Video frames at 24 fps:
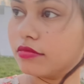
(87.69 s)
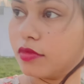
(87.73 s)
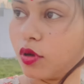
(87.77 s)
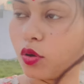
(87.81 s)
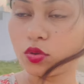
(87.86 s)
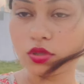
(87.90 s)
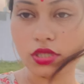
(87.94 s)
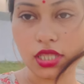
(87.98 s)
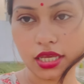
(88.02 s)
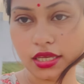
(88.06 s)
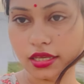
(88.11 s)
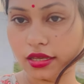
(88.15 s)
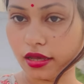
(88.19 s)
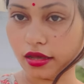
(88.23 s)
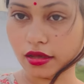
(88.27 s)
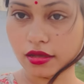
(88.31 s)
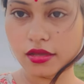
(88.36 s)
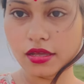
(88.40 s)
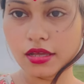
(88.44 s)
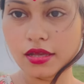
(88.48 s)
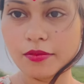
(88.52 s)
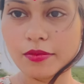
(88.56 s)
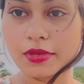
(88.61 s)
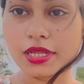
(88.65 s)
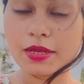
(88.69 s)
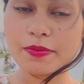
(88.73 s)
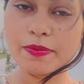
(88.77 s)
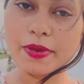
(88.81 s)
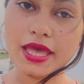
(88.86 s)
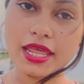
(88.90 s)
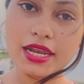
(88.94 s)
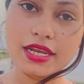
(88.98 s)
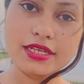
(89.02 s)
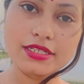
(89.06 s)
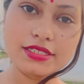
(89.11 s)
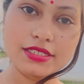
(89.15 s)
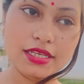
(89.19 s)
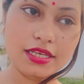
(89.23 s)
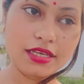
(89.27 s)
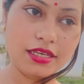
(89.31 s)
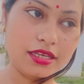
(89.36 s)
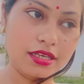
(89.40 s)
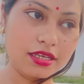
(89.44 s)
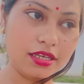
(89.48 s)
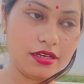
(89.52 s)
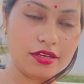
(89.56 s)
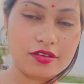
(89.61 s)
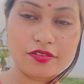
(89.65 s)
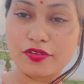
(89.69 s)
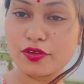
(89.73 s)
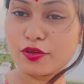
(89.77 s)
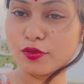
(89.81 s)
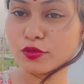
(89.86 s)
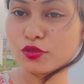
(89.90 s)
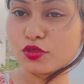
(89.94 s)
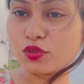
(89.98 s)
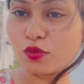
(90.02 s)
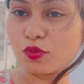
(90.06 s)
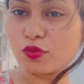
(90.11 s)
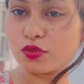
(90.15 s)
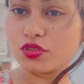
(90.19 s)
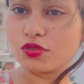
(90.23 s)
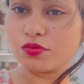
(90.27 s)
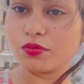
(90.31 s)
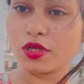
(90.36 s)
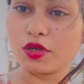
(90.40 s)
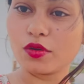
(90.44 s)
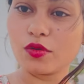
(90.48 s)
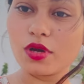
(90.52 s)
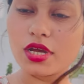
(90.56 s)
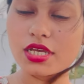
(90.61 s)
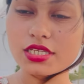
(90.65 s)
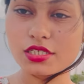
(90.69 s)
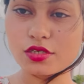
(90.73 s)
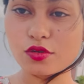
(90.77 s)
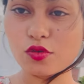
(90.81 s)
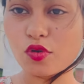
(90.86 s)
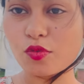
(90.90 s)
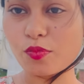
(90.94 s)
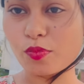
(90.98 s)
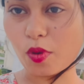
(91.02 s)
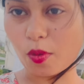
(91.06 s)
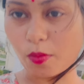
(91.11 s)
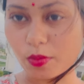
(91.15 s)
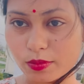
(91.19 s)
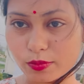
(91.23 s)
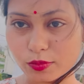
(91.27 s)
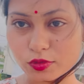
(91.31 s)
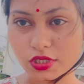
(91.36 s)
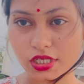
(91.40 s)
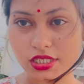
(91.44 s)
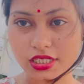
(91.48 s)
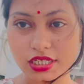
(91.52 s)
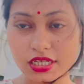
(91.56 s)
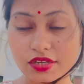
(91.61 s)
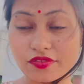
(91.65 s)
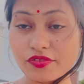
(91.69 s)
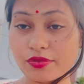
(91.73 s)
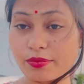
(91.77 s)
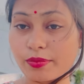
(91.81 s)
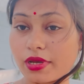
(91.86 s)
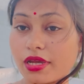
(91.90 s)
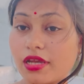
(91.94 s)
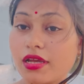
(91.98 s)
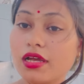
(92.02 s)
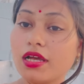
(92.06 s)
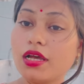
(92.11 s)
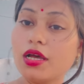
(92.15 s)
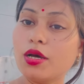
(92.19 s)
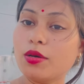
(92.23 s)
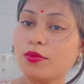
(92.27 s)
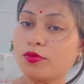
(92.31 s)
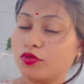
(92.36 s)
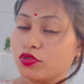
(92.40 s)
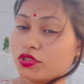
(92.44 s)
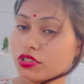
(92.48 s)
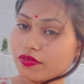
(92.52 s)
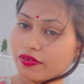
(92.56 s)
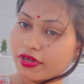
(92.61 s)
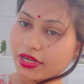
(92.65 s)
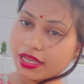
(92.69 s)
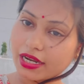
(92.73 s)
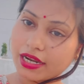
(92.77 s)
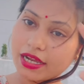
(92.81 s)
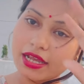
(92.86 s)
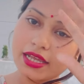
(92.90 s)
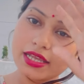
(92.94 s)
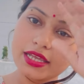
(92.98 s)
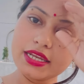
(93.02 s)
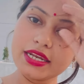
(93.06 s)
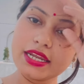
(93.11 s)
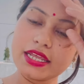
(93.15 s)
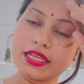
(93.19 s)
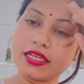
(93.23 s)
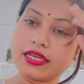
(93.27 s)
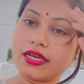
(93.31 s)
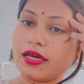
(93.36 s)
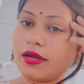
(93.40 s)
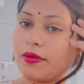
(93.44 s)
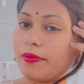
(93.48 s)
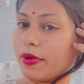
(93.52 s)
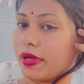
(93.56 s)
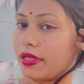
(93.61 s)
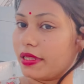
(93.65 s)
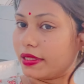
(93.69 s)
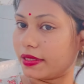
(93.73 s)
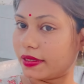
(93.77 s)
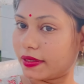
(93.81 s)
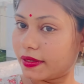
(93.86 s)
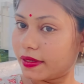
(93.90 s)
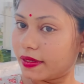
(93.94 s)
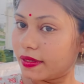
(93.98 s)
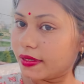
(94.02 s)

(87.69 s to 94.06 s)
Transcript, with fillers: होता ही है मतलब पहले से ही फिर कुछ ना कुछ मेरे को ऐसी कोई प्रॉब्लम हो जाती है कि फिर मैं पूजा वगैरह का ये नहीं कर पाती